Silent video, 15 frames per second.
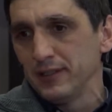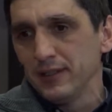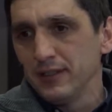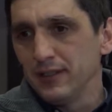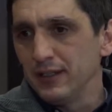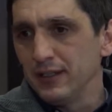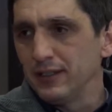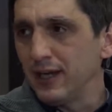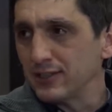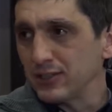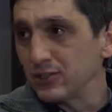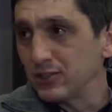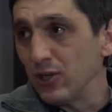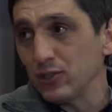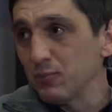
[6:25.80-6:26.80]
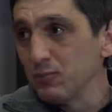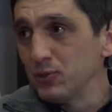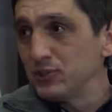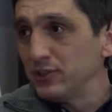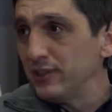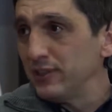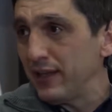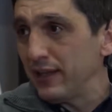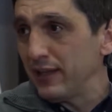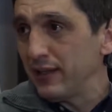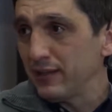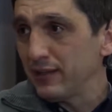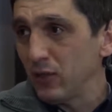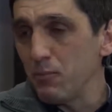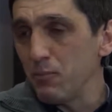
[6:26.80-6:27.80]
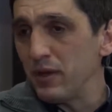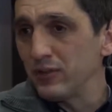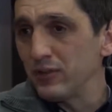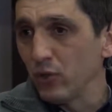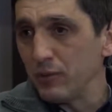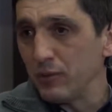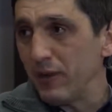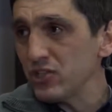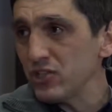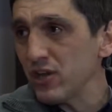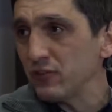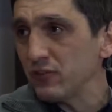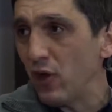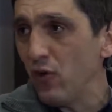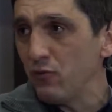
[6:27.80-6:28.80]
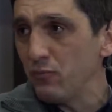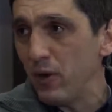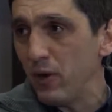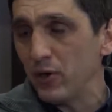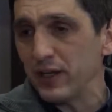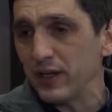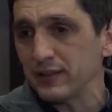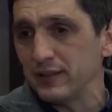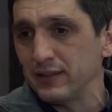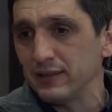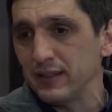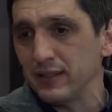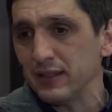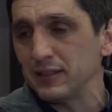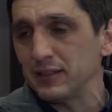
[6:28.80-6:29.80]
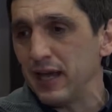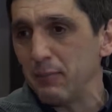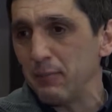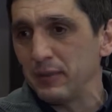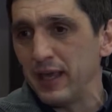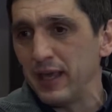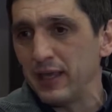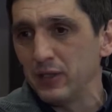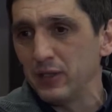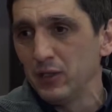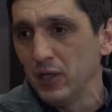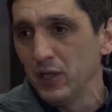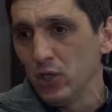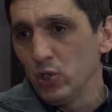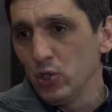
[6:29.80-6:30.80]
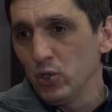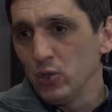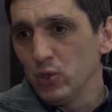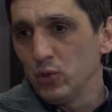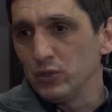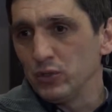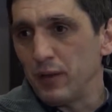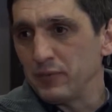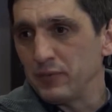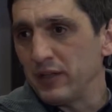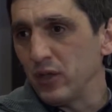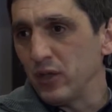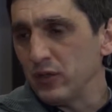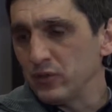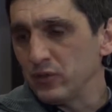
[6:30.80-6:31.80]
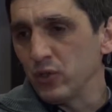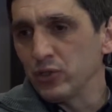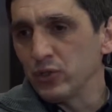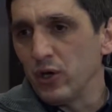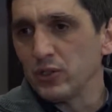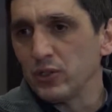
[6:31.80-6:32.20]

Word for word: In Kaiserslautern musste ich eine komplett neue Mannschaft aufbauen nach den, nach den Abgängen und habe dann, dann dort auch die